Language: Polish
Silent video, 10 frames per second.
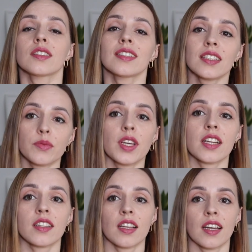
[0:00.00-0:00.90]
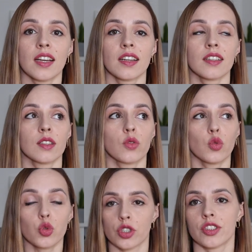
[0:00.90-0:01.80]
nadmierne
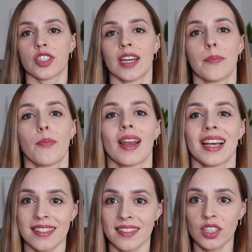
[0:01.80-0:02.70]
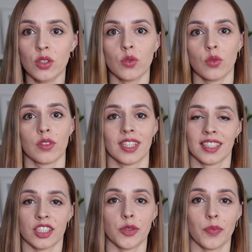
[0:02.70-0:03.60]
użycie plastiku na
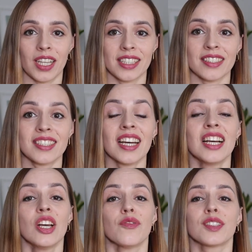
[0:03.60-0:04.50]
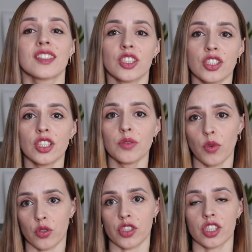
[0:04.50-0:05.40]
naszej planecie, więc jeżeli
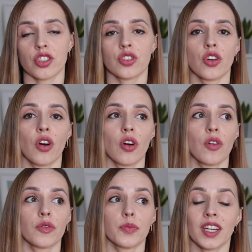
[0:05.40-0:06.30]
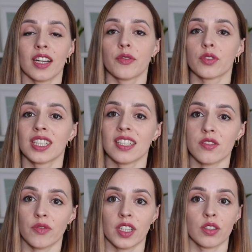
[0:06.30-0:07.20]
możesz możesz, to wybieraj wodę
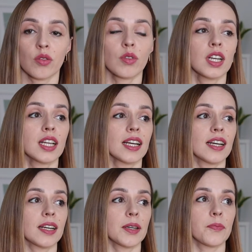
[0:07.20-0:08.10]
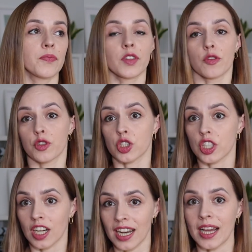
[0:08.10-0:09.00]
gazowaną w
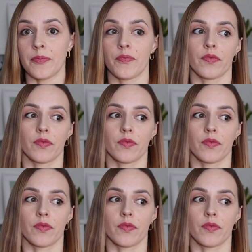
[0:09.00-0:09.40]
szkle